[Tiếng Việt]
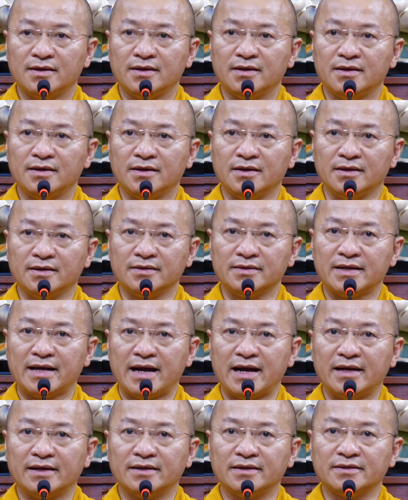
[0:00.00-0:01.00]
Hiện
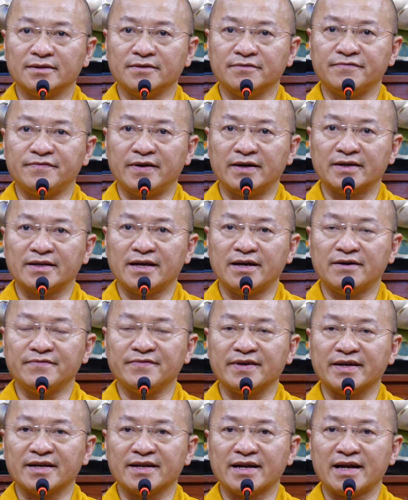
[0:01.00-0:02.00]
nay đó thì Phật giáo
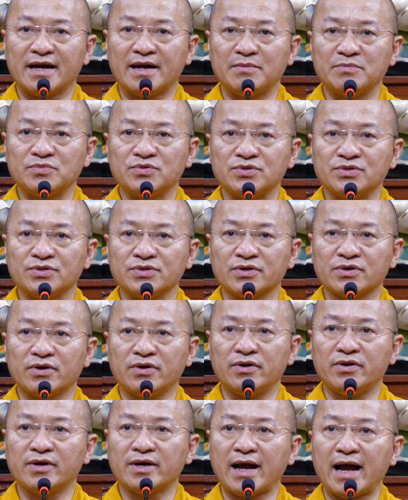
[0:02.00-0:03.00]
Việt Nam chưa
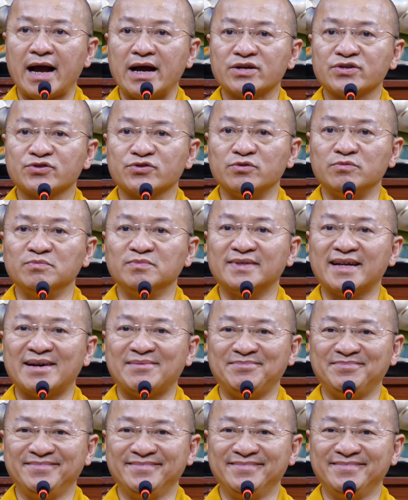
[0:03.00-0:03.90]
có các trung tâm